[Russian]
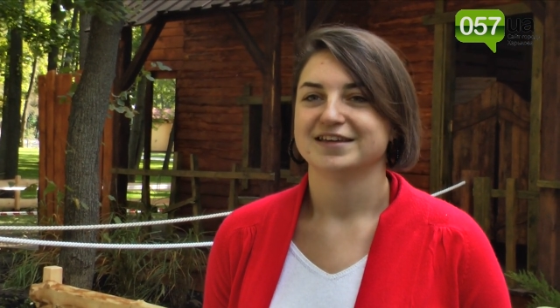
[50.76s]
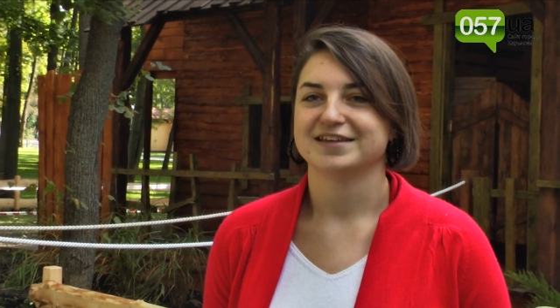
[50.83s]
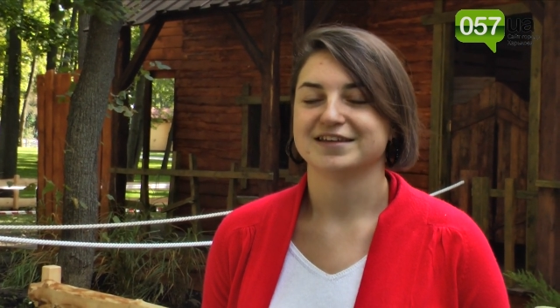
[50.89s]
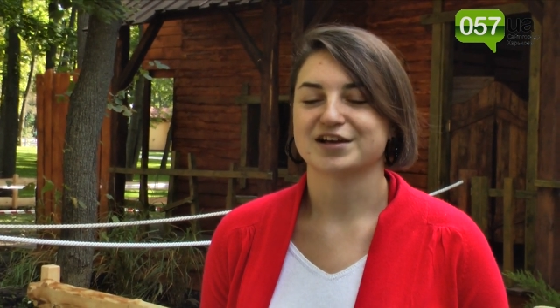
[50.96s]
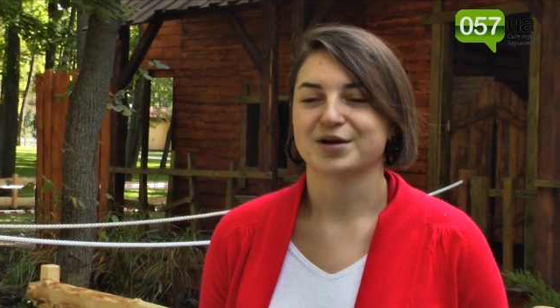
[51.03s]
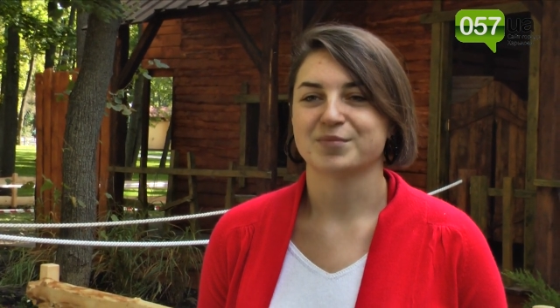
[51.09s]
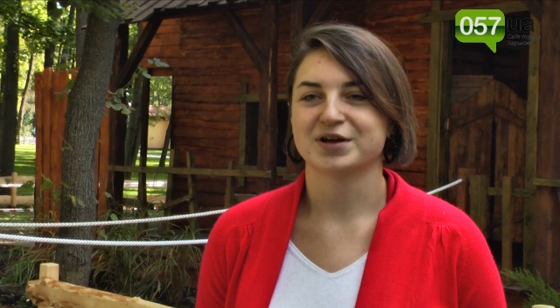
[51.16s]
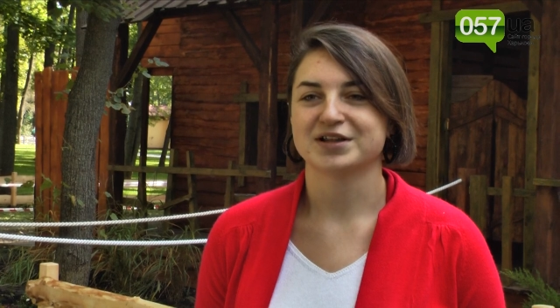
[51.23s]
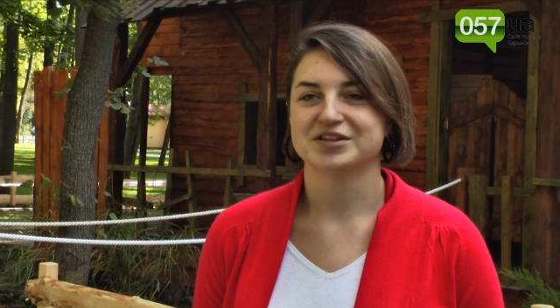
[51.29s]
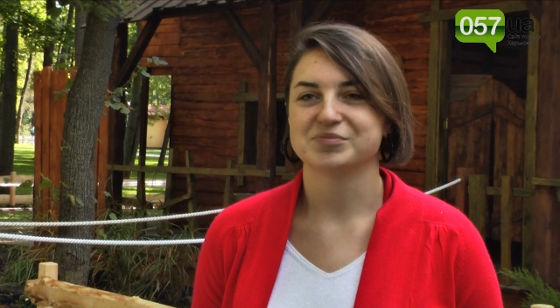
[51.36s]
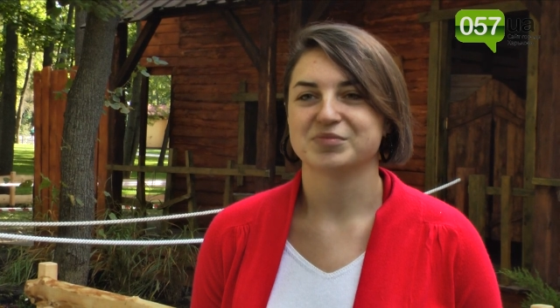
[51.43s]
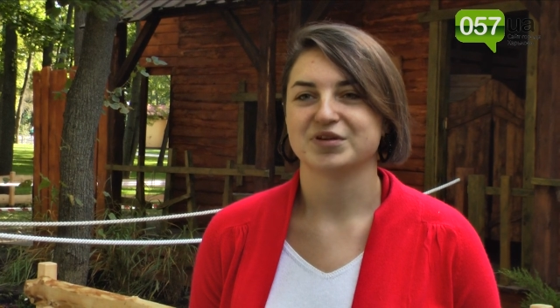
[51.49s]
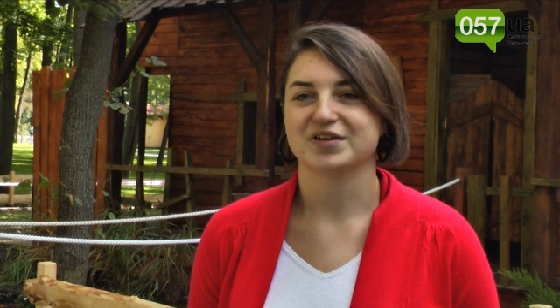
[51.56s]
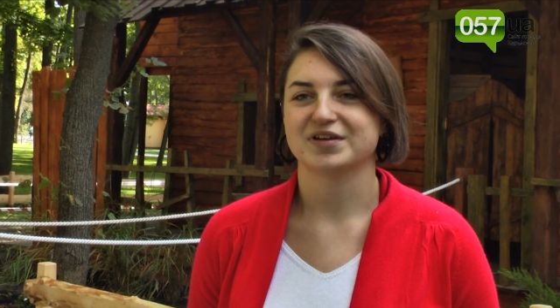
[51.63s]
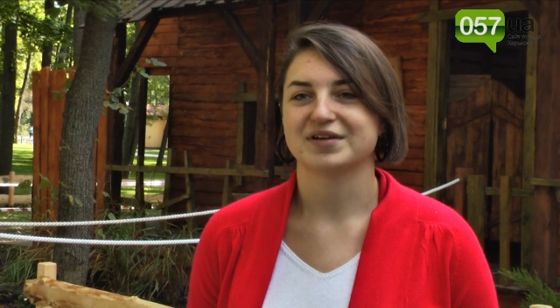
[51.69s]
и
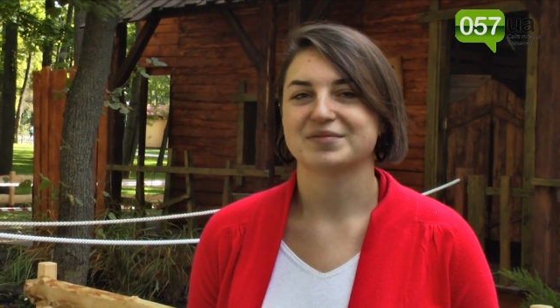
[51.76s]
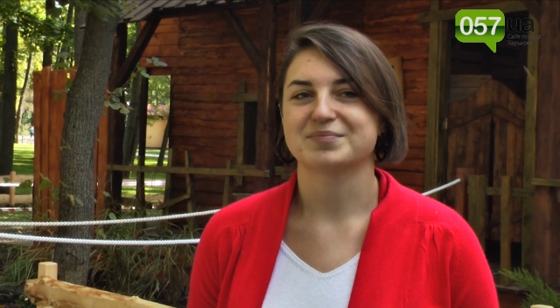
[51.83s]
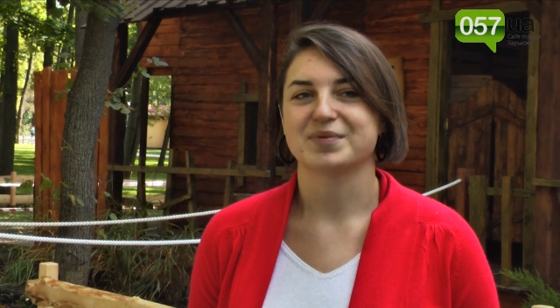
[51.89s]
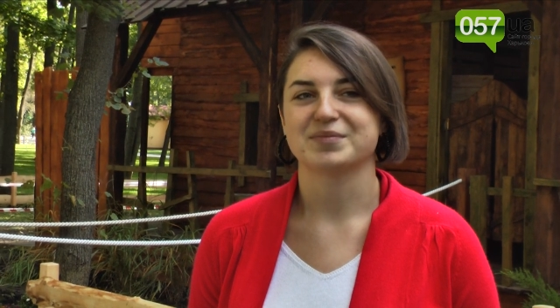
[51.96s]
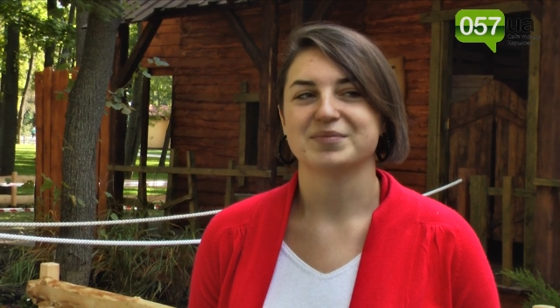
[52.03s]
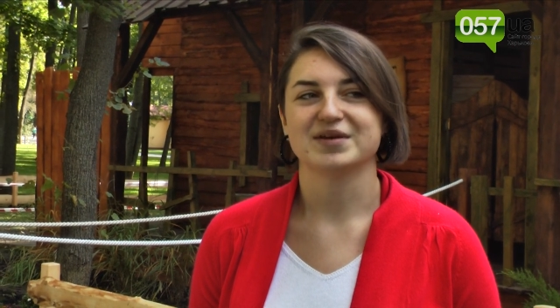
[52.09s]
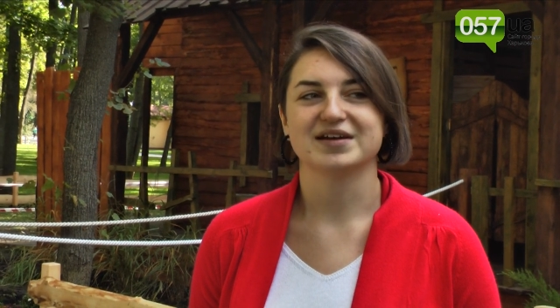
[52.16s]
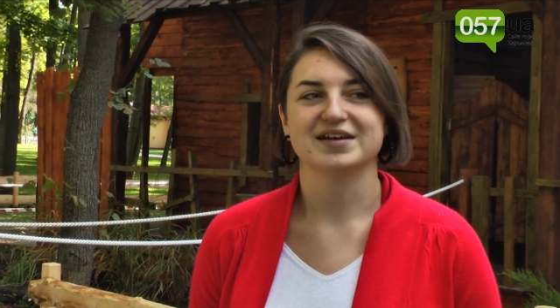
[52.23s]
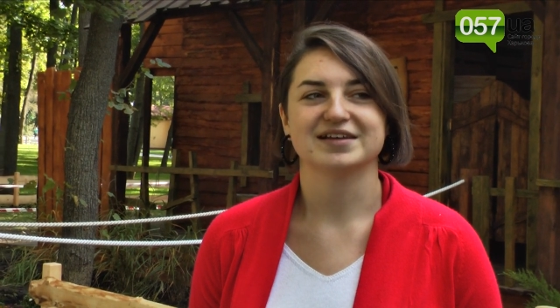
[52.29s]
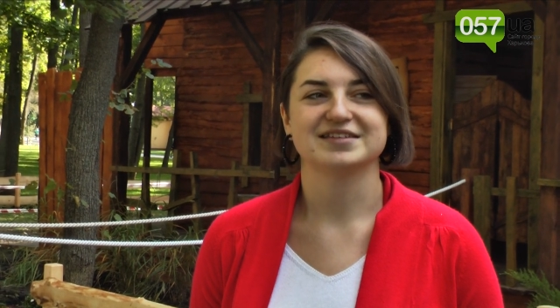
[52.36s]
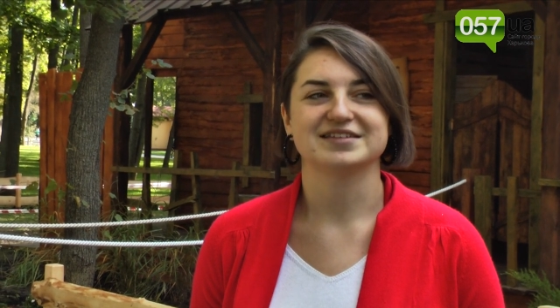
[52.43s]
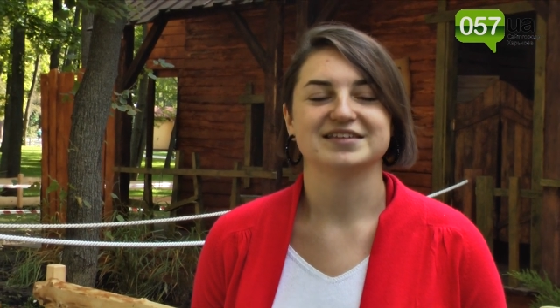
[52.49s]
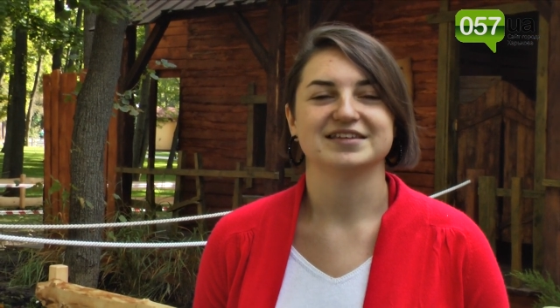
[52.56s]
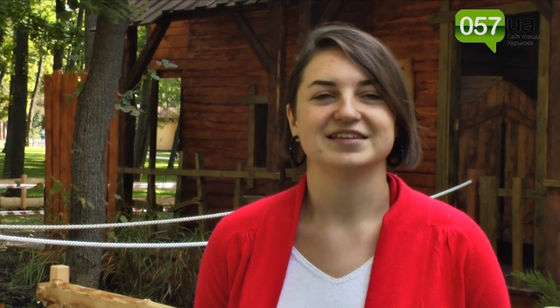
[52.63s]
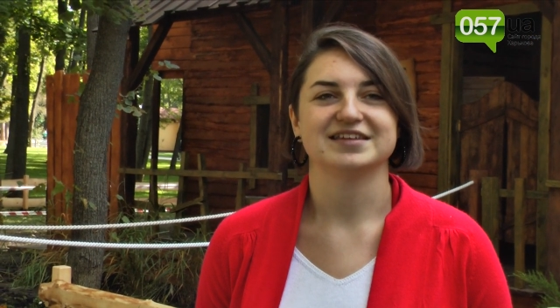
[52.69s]
командами
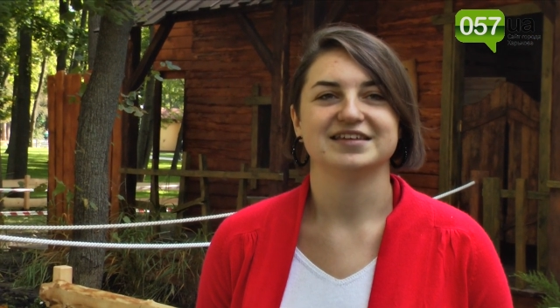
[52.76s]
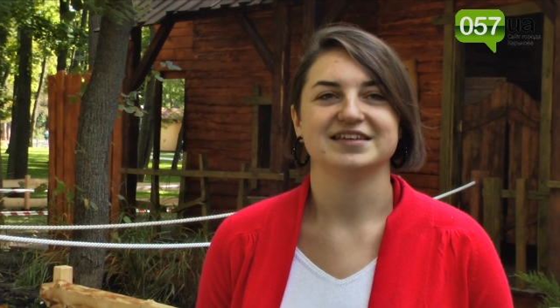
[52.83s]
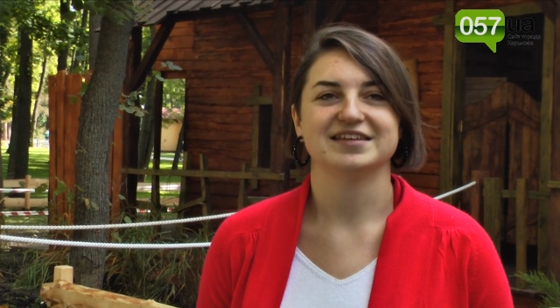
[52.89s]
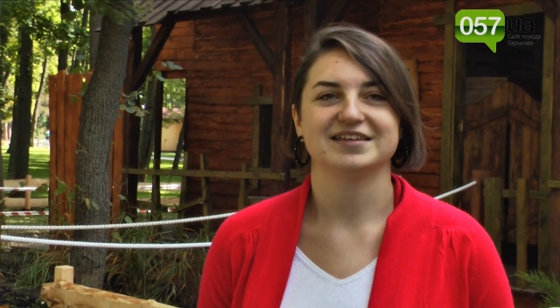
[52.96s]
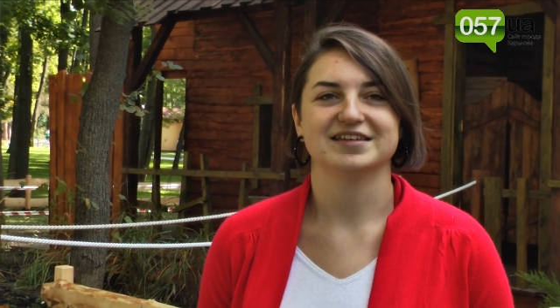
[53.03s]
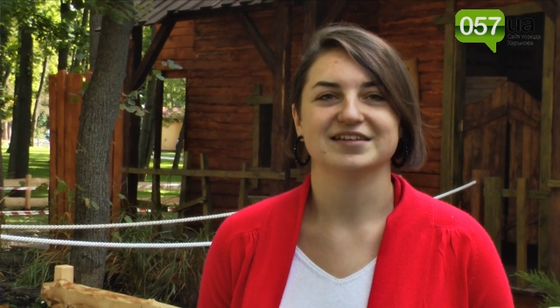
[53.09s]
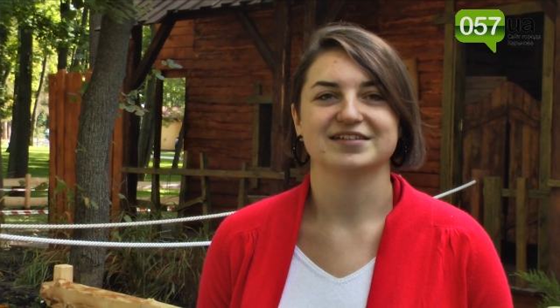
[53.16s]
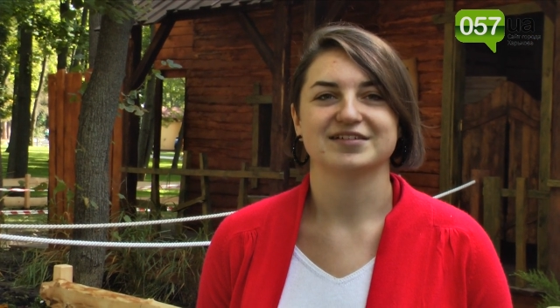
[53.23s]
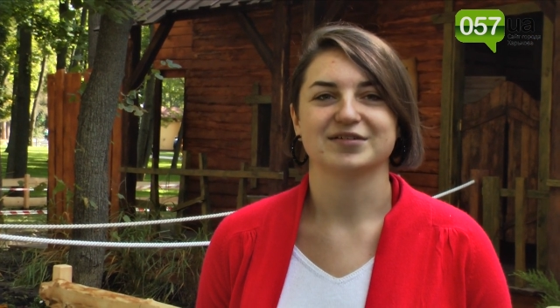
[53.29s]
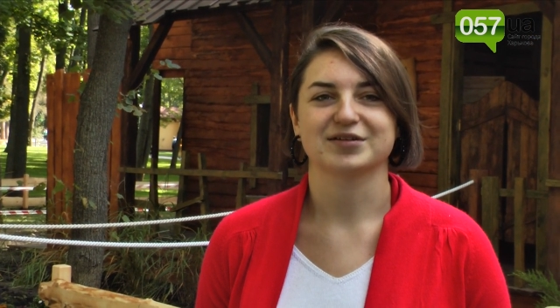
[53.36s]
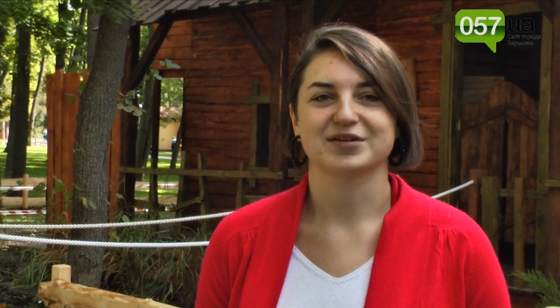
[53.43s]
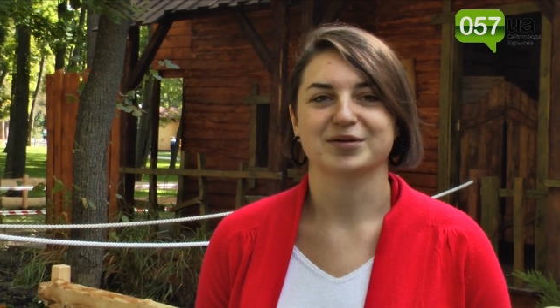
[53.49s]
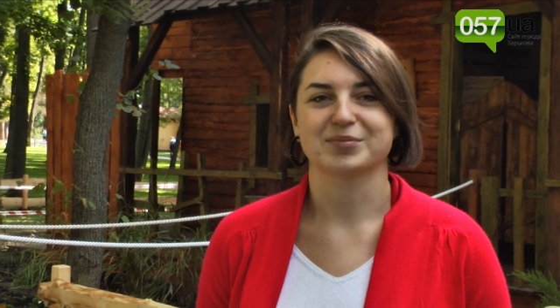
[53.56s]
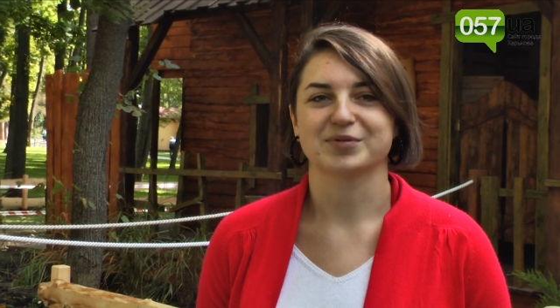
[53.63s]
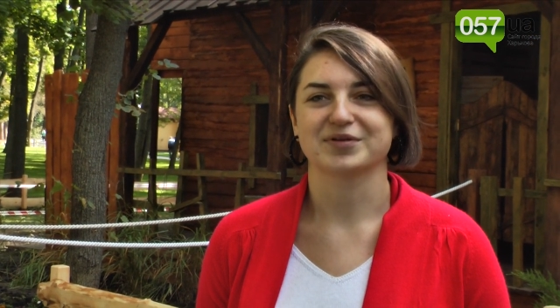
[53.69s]
побегать и
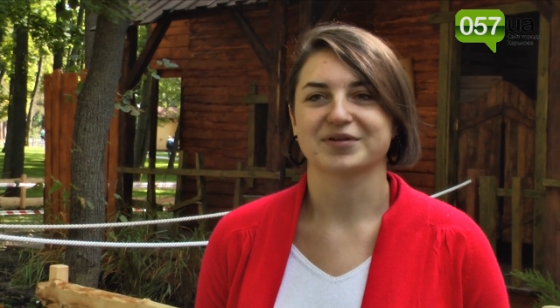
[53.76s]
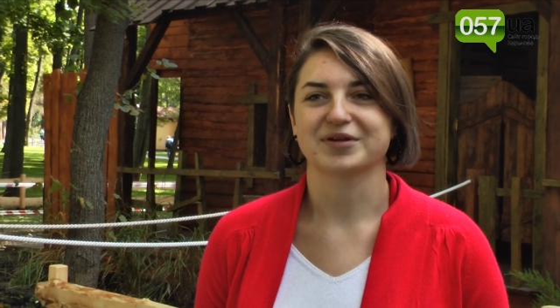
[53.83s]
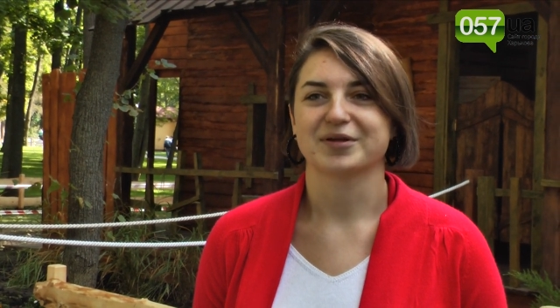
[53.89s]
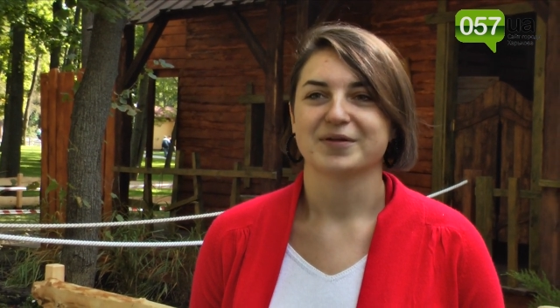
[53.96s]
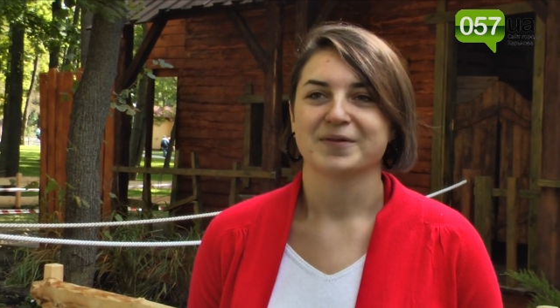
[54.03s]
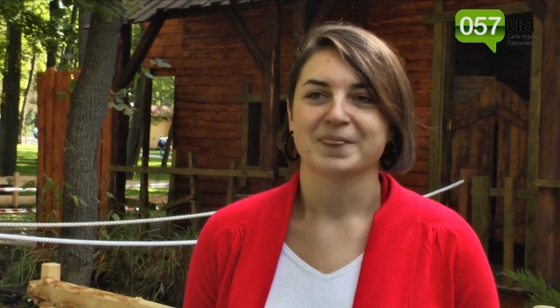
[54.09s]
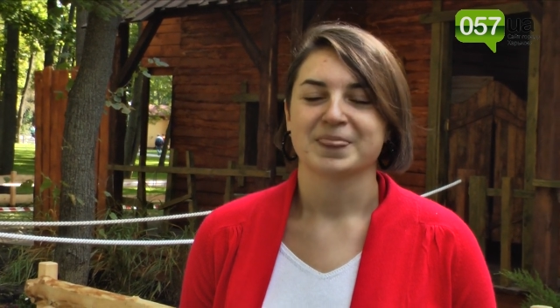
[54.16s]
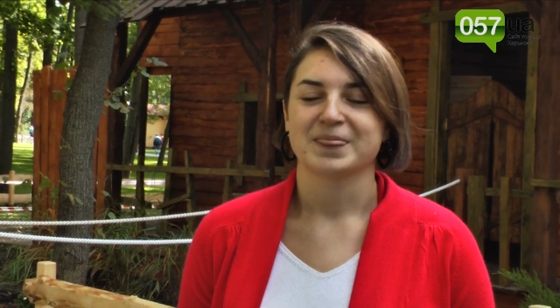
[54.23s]
как бы